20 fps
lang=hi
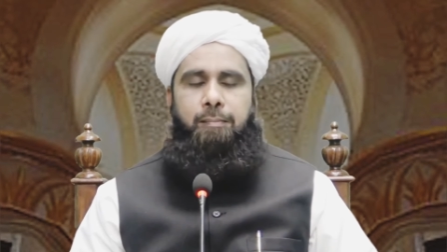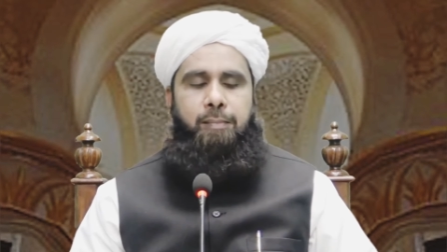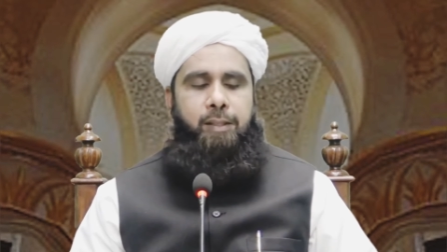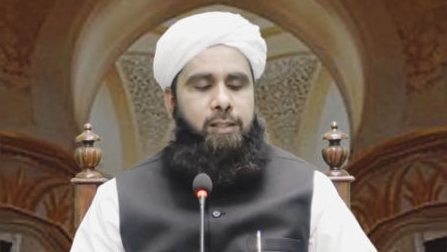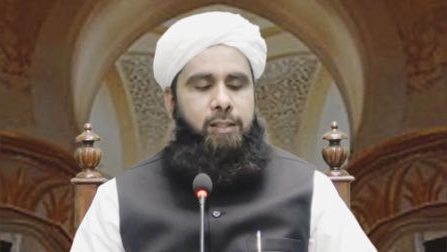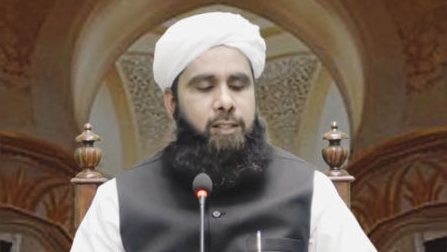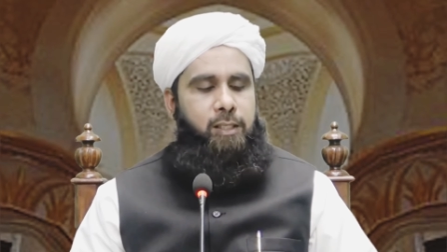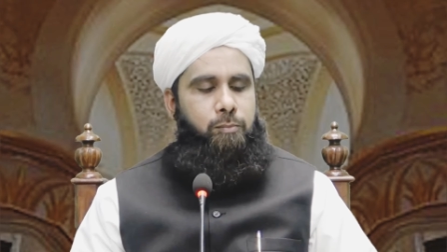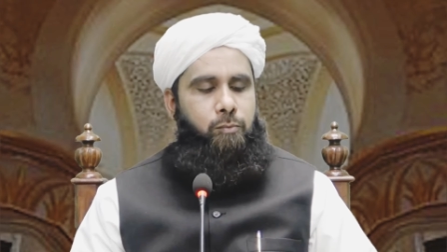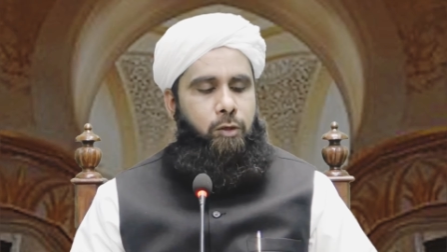
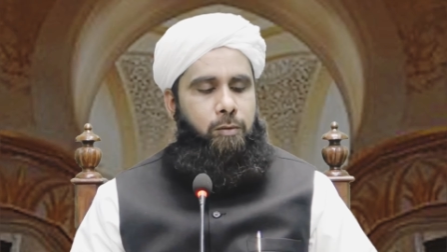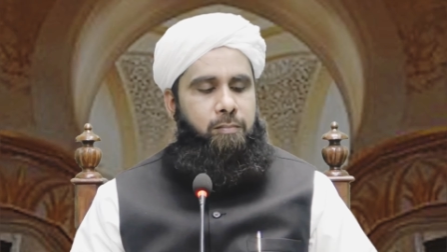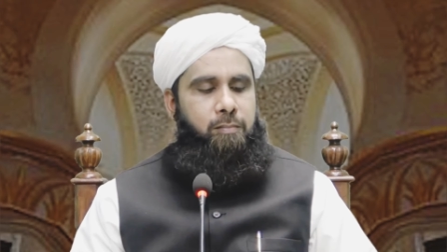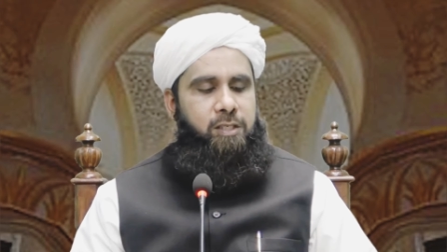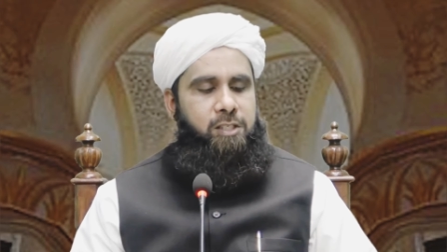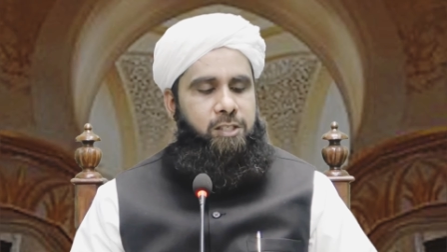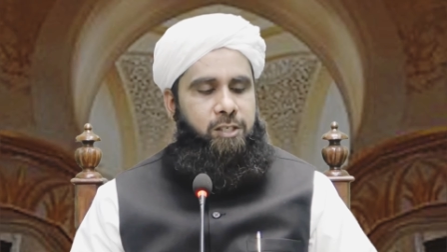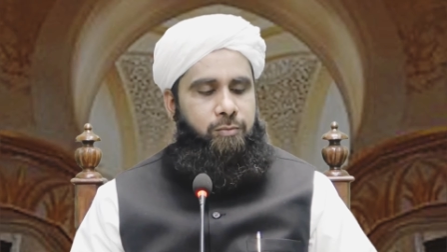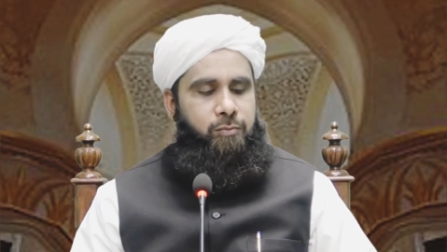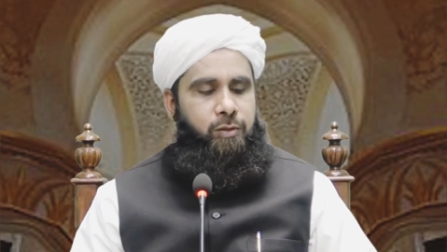बिनते
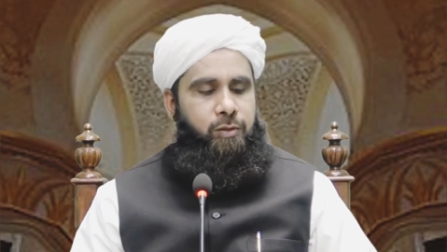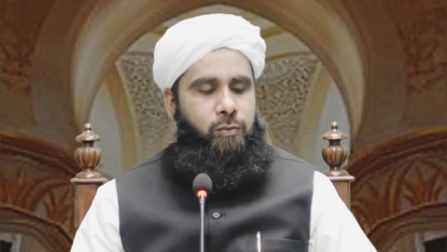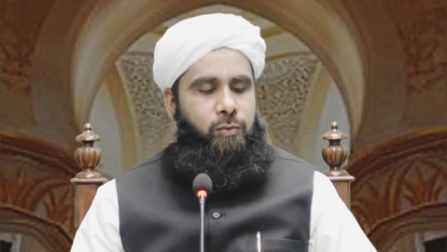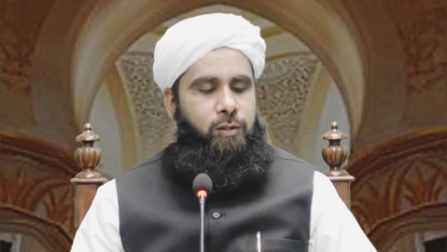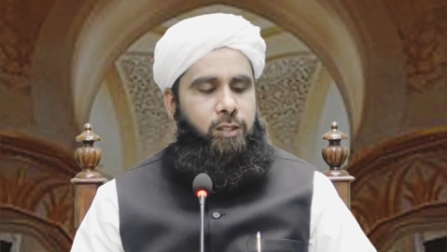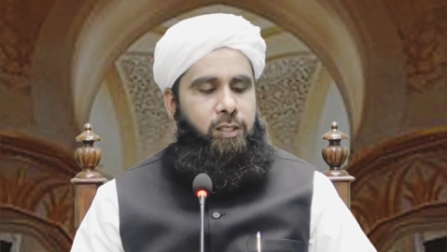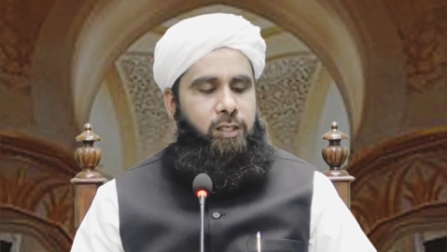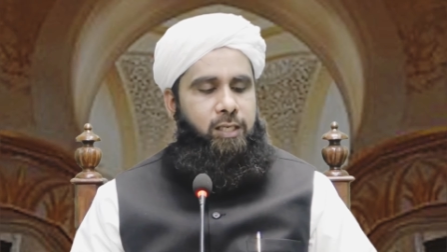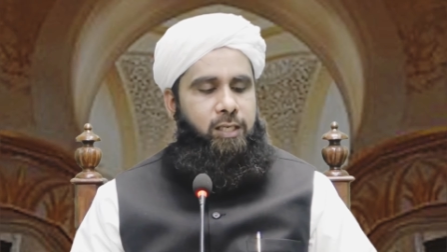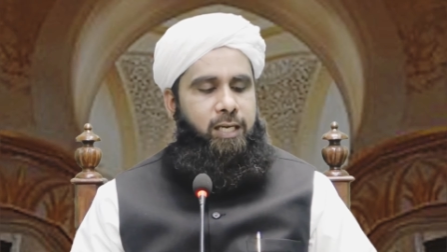मोहम्मद
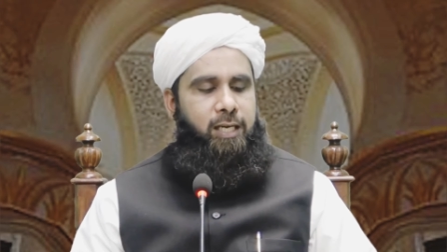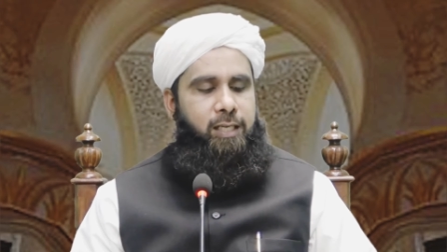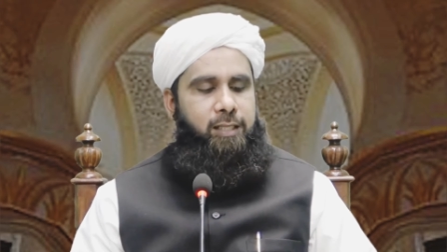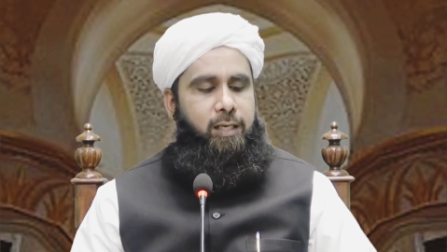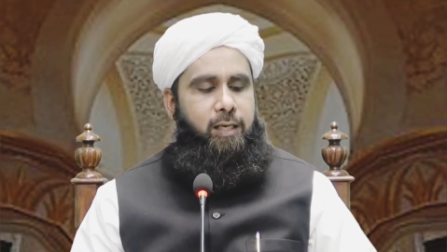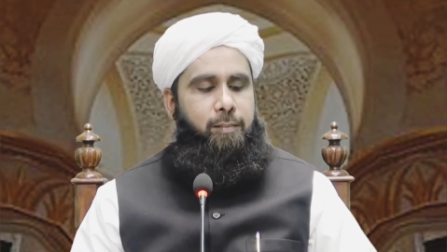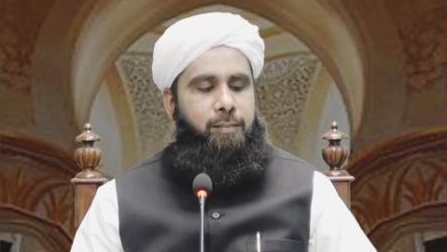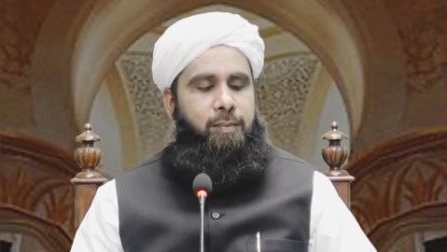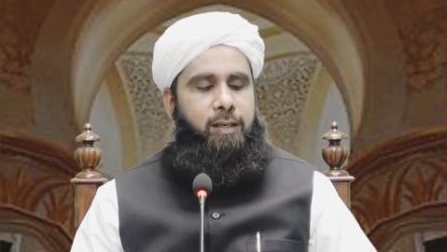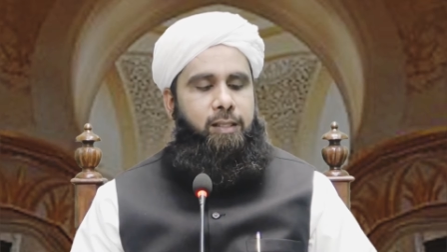शफीउद्दीन
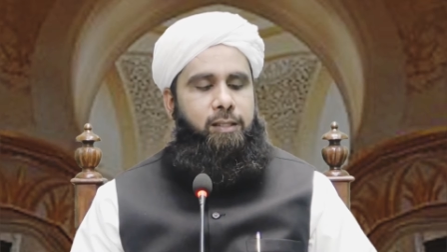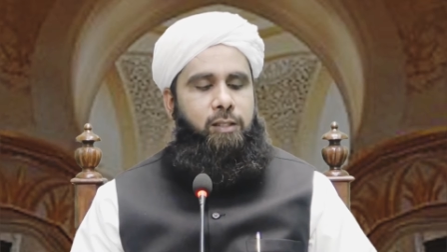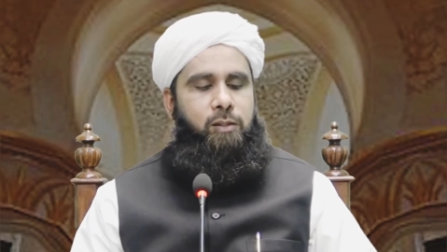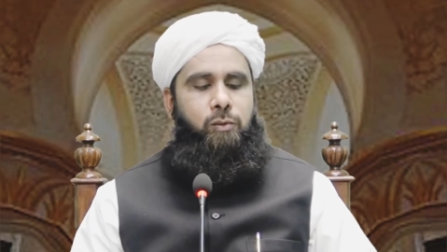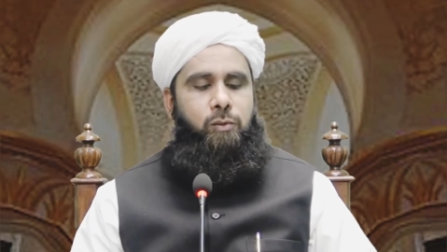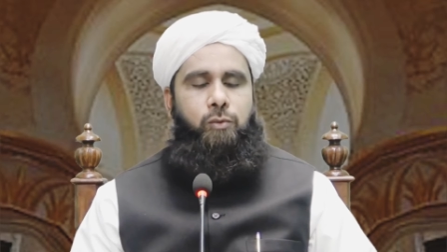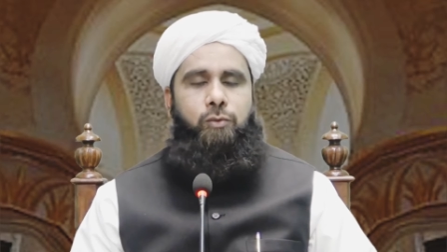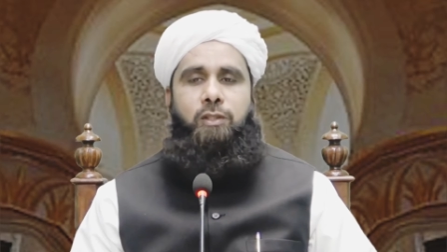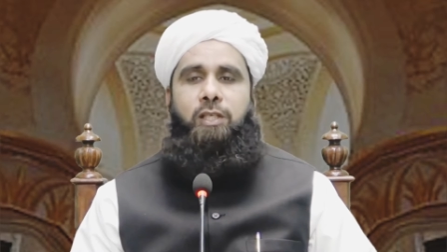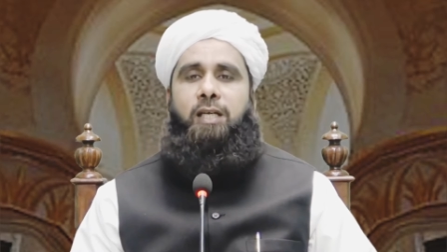हैदराबाद
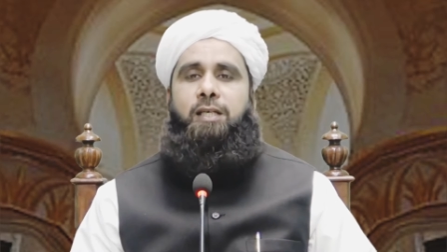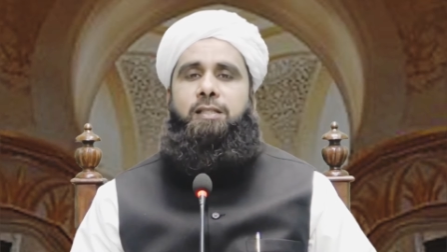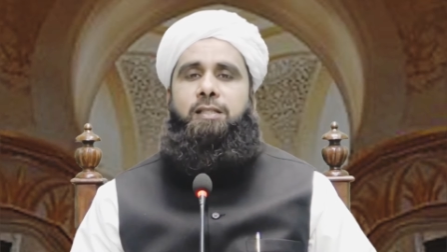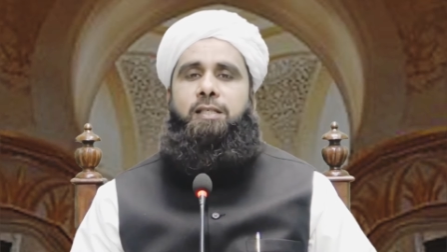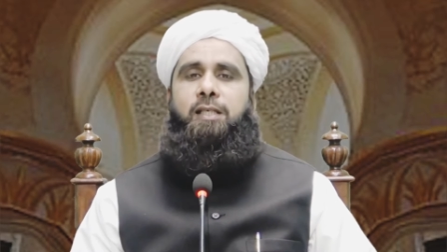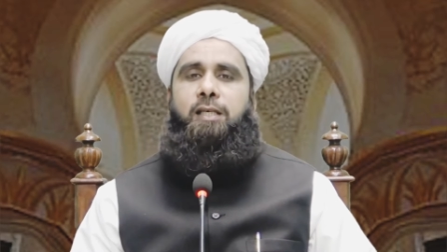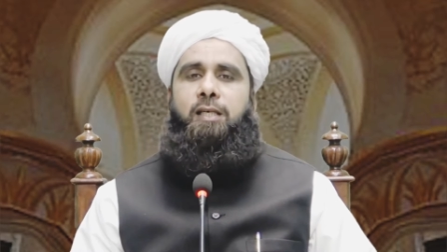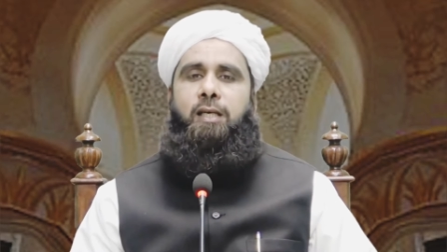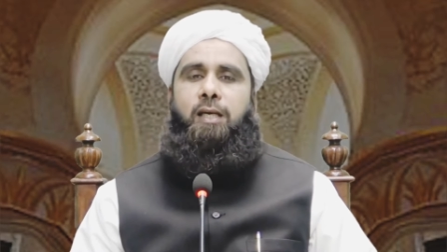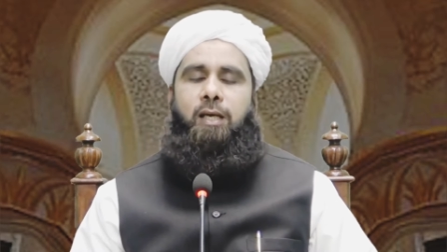हिंदुस्तान
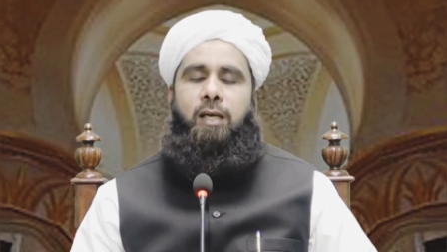से